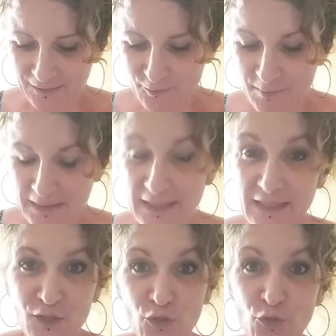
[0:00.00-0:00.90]

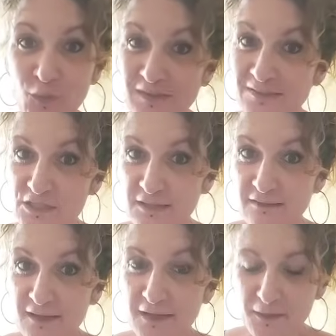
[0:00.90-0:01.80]
Bélier, Lion et
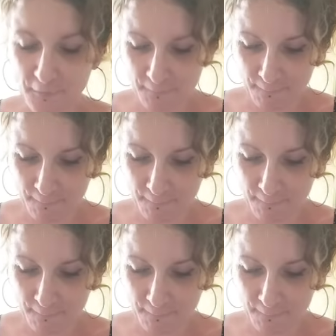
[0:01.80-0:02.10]
Sagittaire,